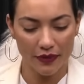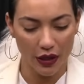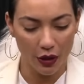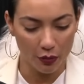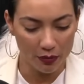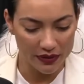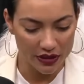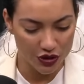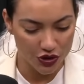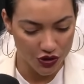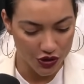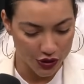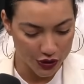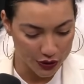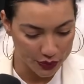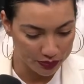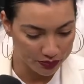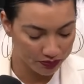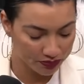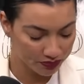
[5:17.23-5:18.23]
Eu
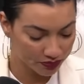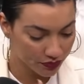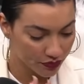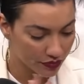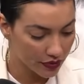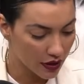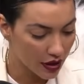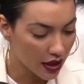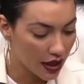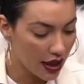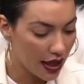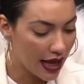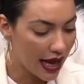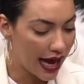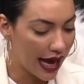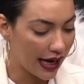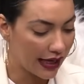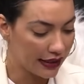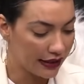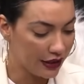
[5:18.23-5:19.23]
pedi
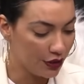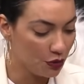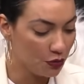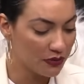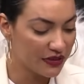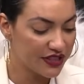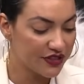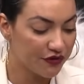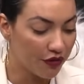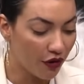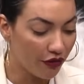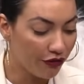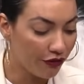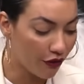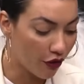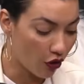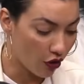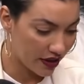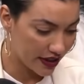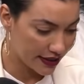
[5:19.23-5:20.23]
aqui umas
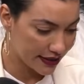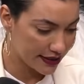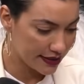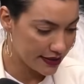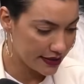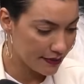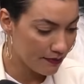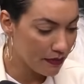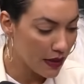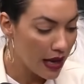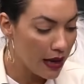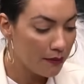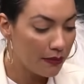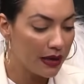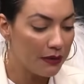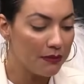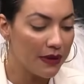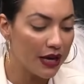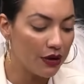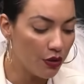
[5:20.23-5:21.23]
fofocas.
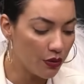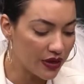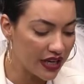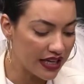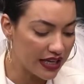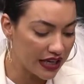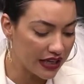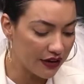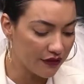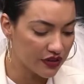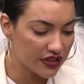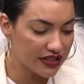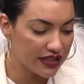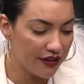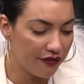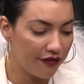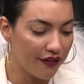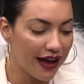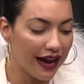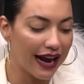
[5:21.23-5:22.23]
Primeiro eu queria que
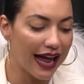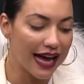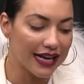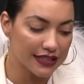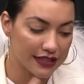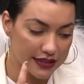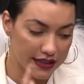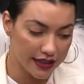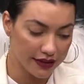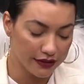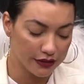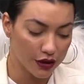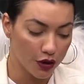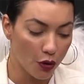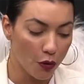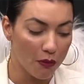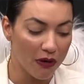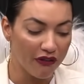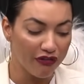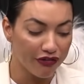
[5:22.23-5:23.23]
você falasse
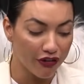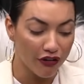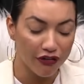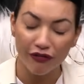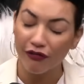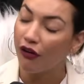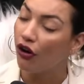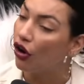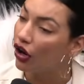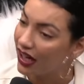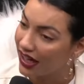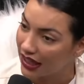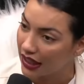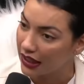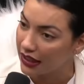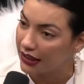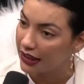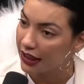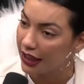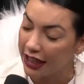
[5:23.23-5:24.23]
uma
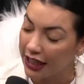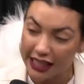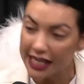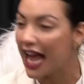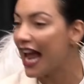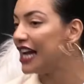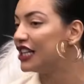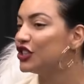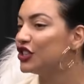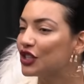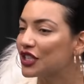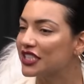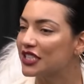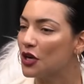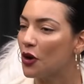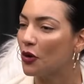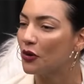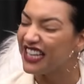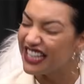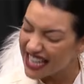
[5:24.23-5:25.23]
fofoca inédita,
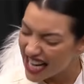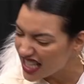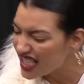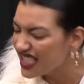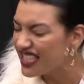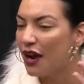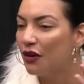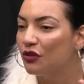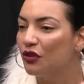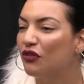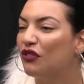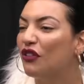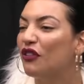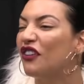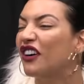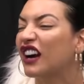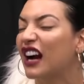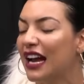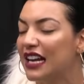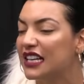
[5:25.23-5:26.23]
assim, ó, que nem saiu no
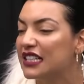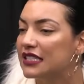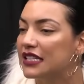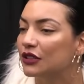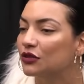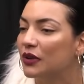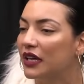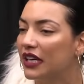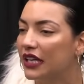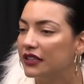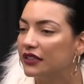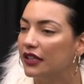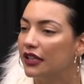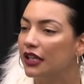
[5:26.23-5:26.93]
Fofocalizando ainda.